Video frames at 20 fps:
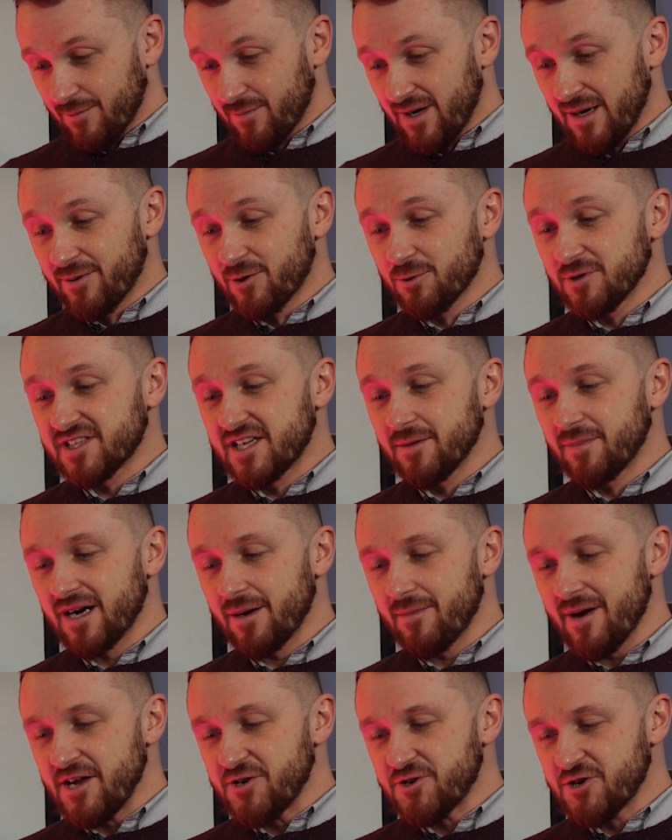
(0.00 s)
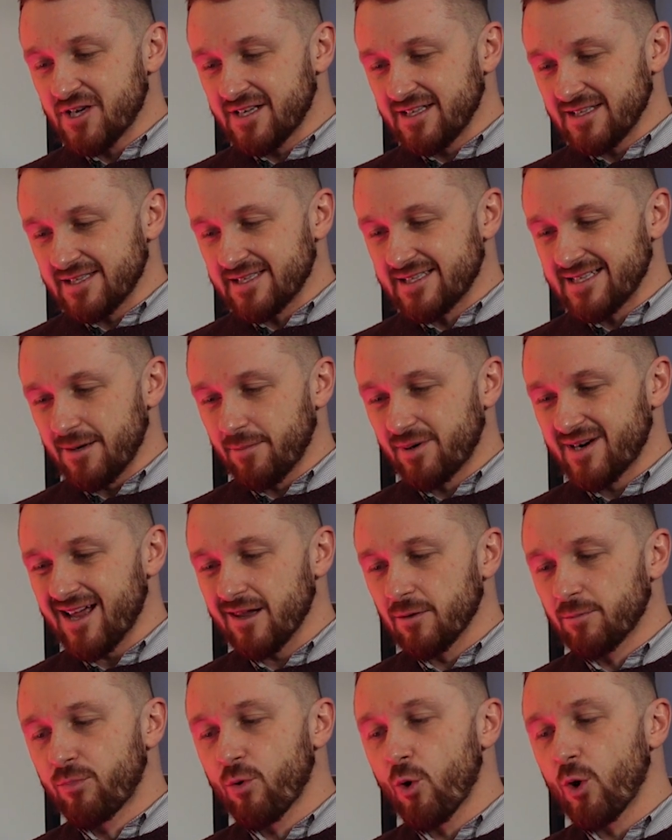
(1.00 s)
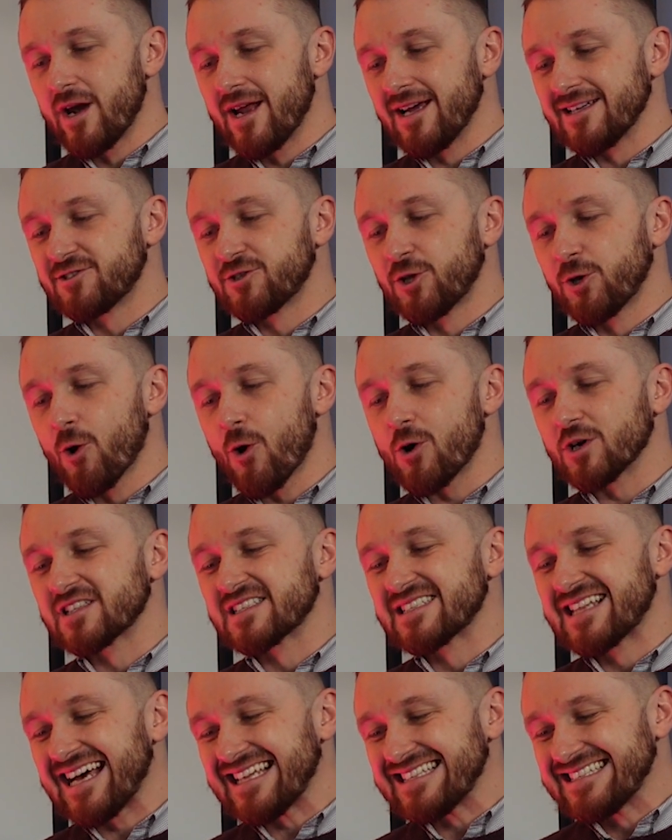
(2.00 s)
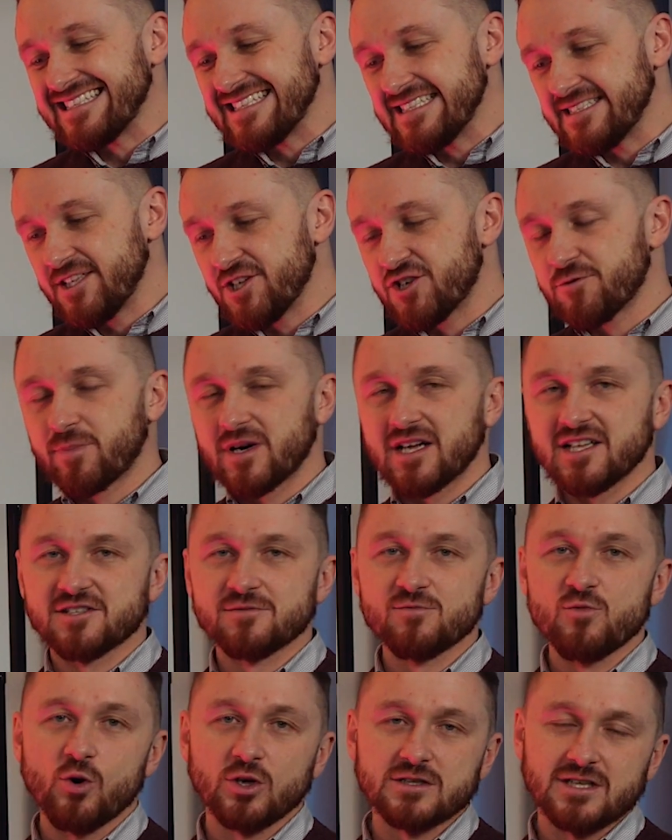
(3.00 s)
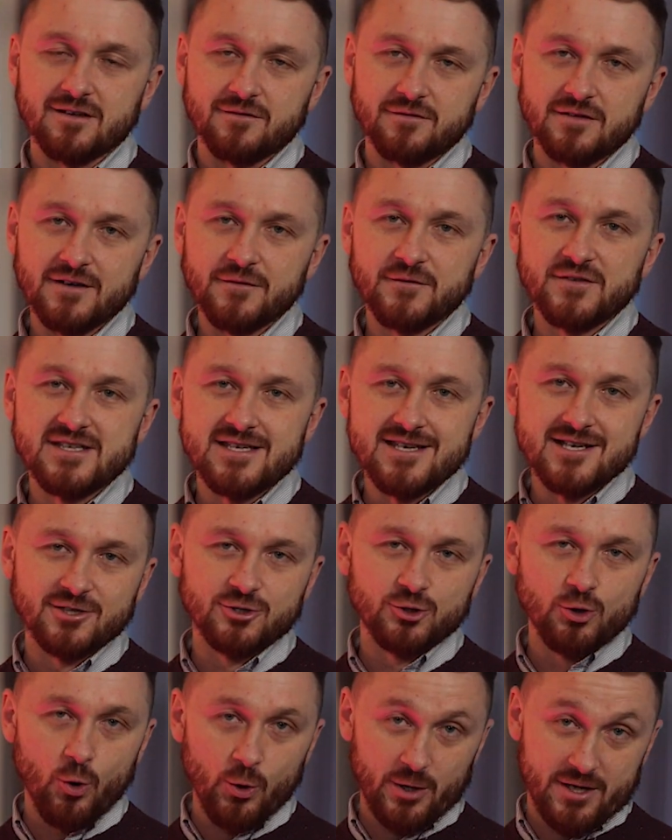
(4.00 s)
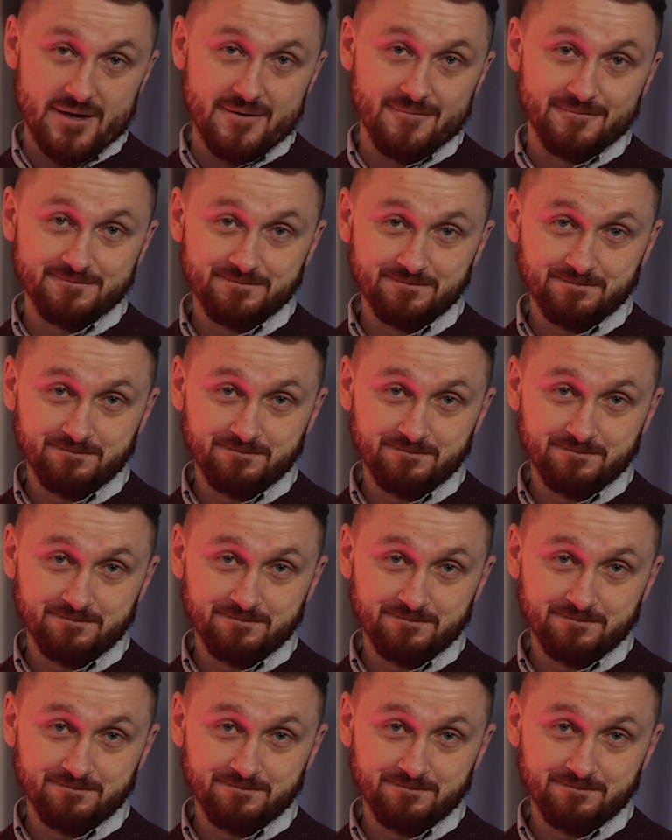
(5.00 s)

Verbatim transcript: Бобруйский барабанщик собрал более 300 тысяч просмотров в ТикТоке.